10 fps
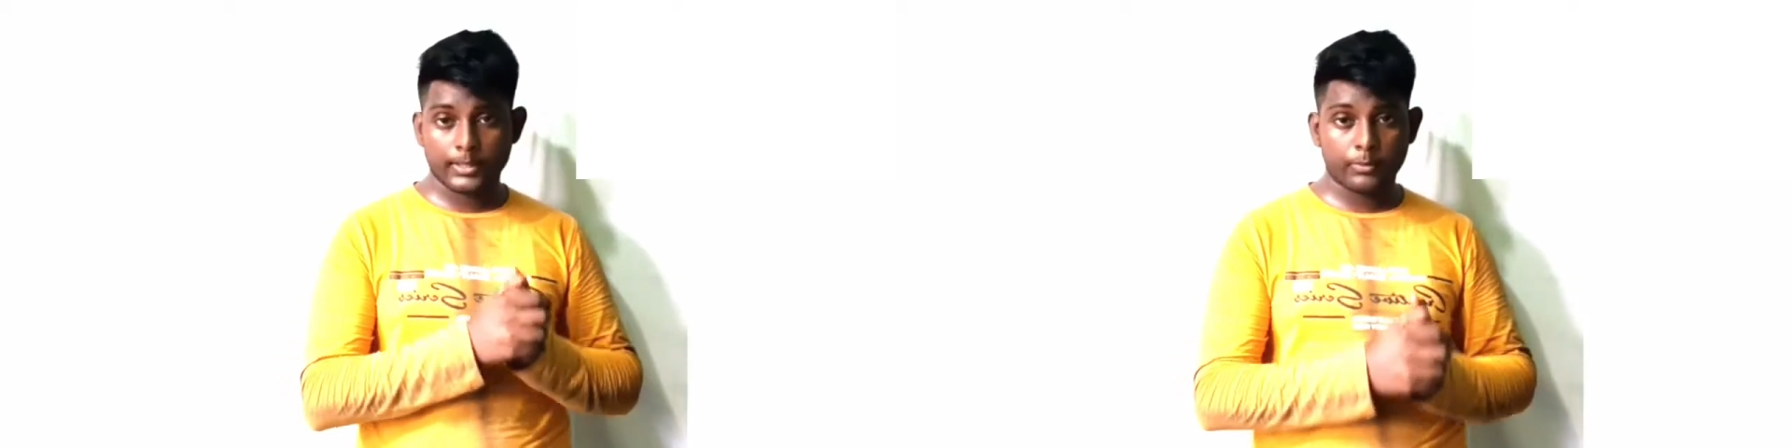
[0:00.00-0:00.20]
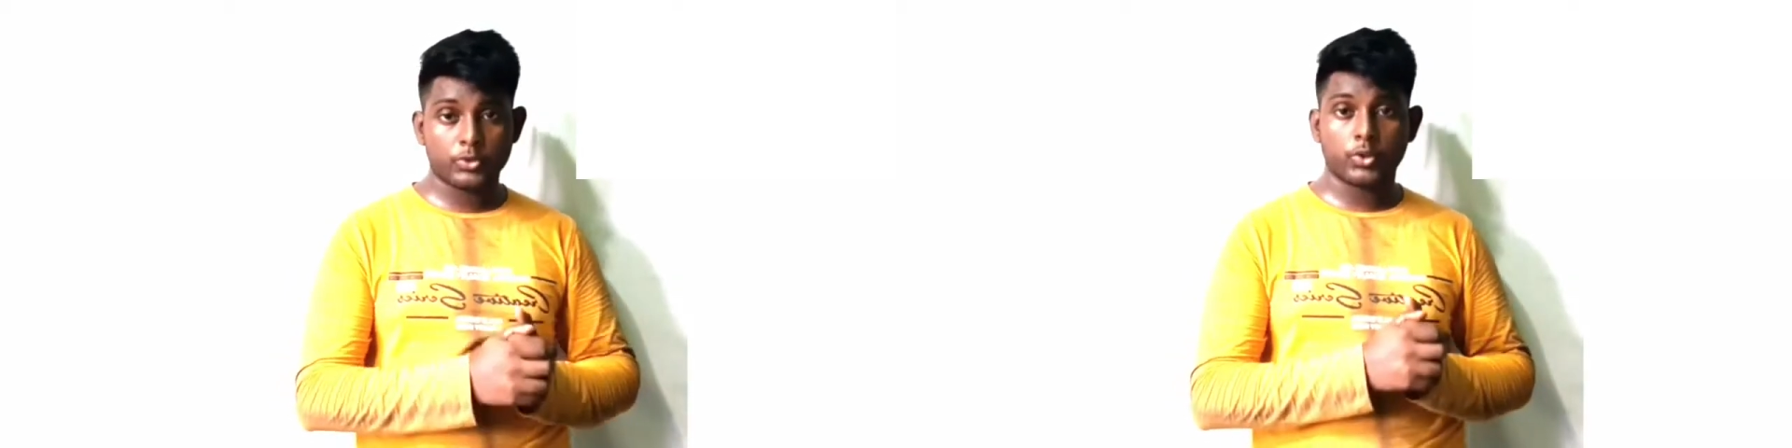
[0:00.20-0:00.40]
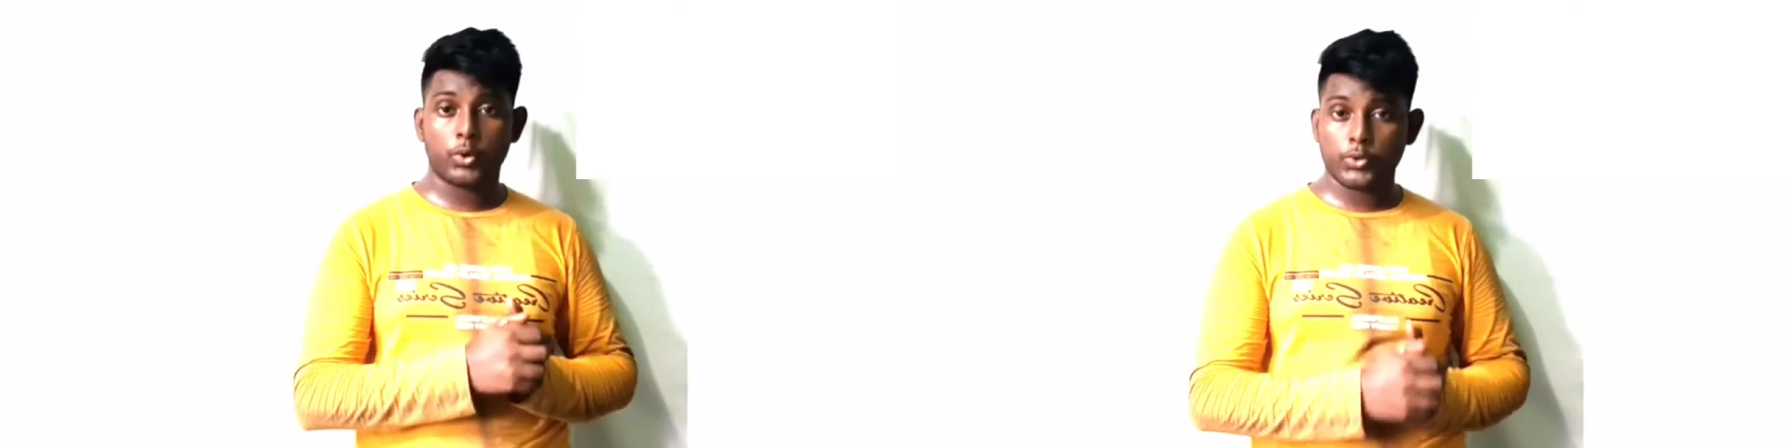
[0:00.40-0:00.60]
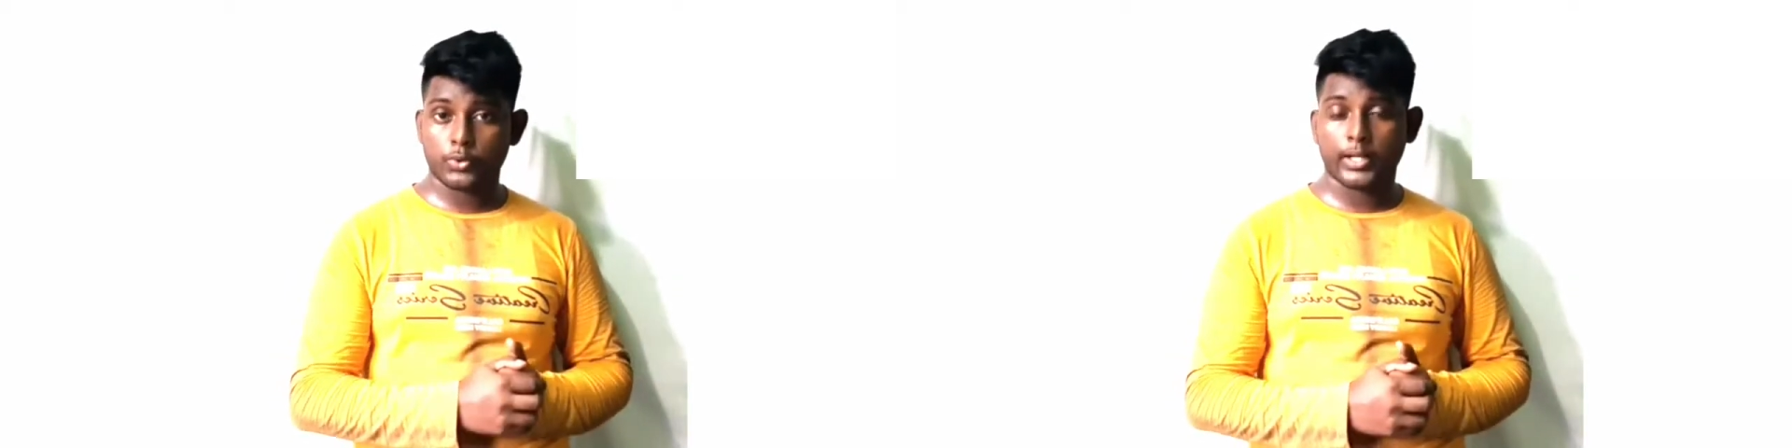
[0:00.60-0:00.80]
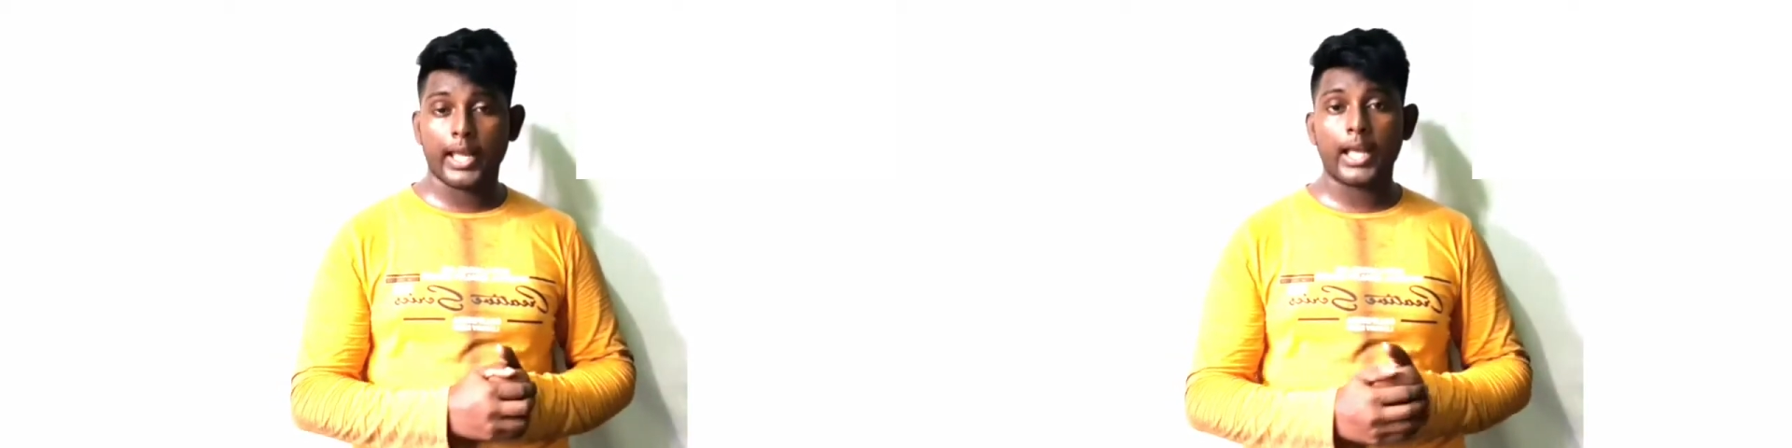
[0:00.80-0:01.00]
सब कुछ हो
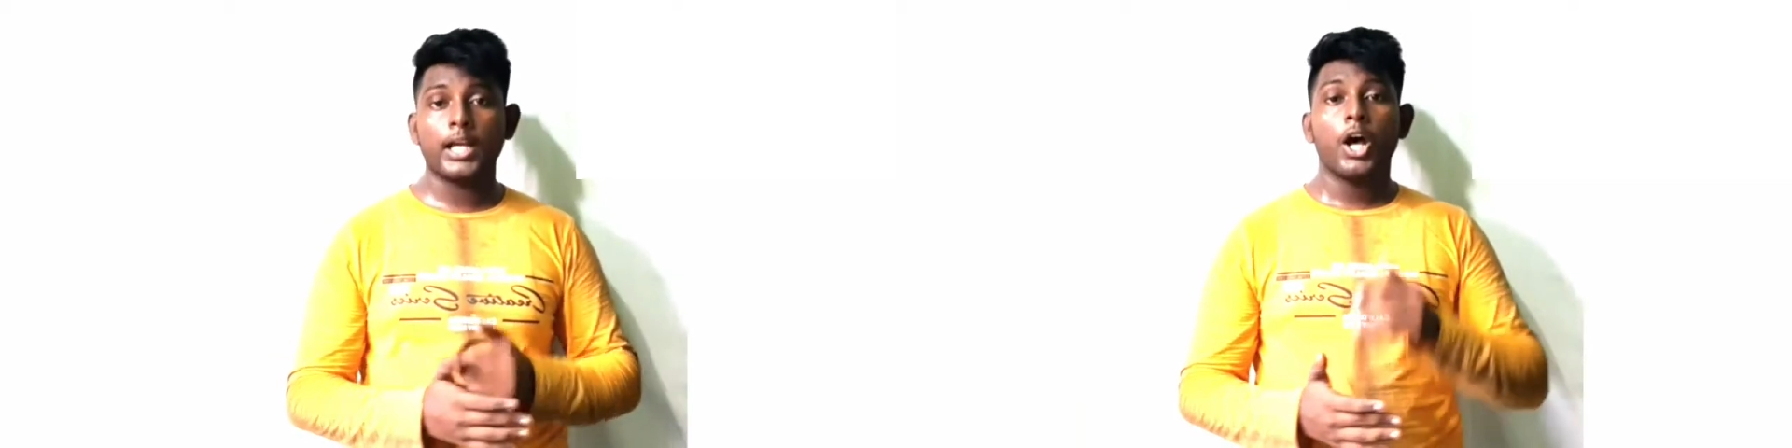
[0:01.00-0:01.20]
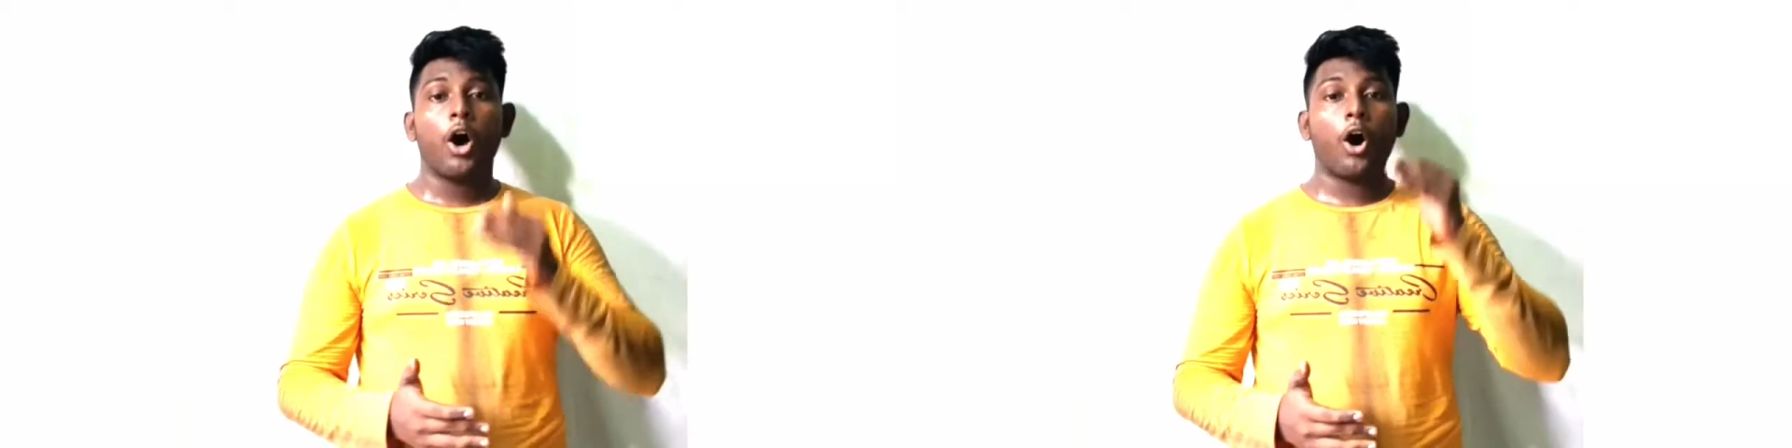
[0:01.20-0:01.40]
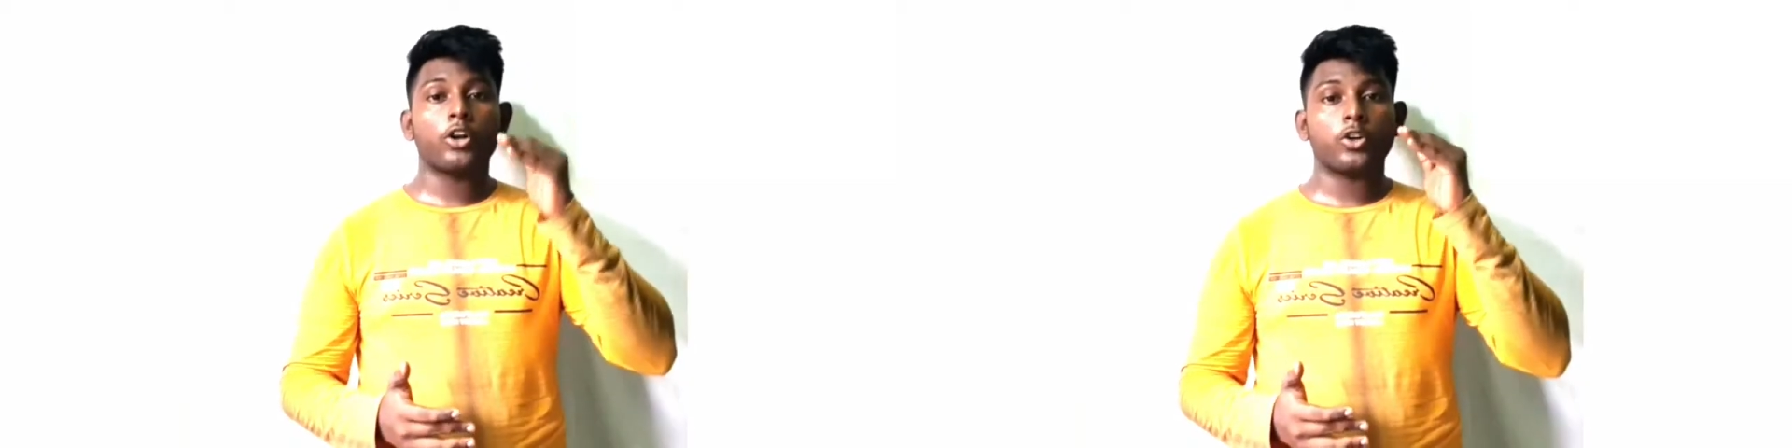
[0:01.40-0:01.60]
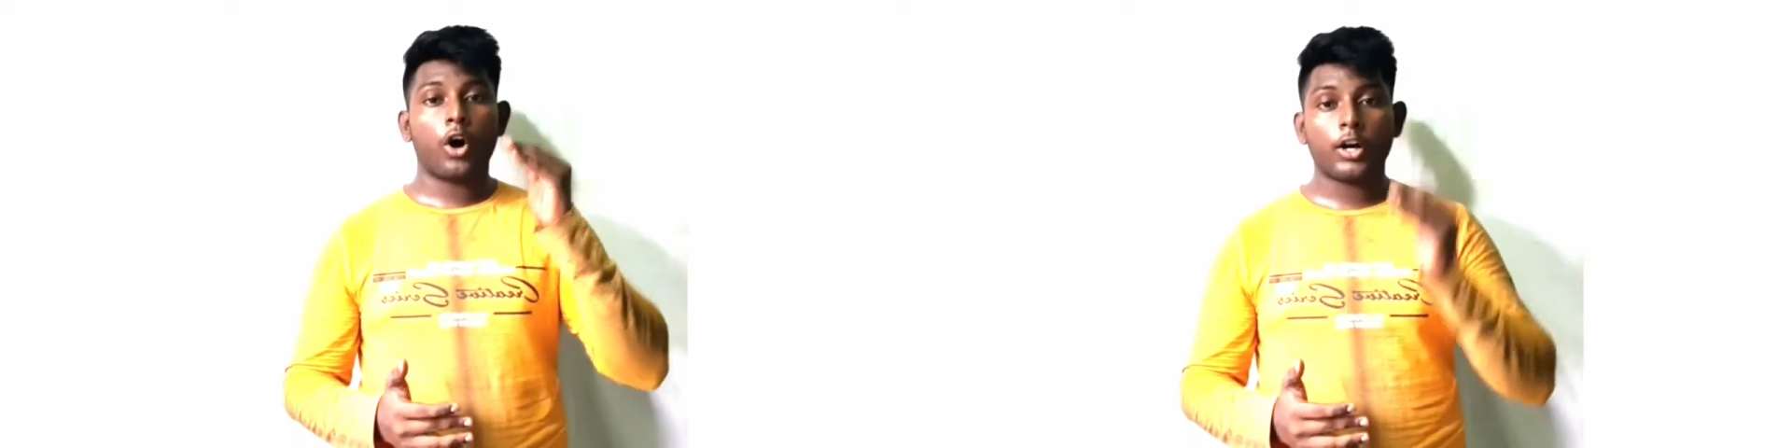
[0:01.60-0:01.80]
चुका है और